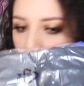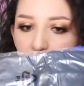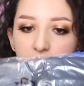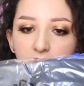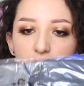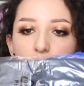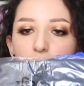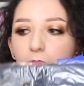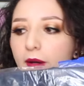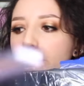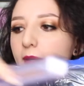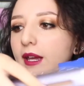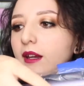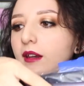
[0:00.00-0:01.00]
Está súper
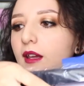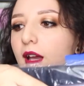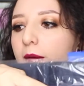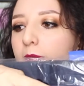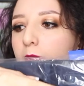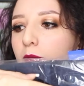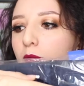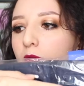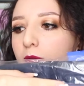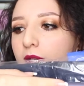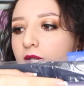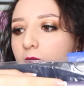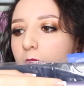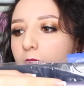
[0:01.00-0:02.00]
bien, cabe muy
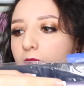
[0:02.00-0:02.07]
bien la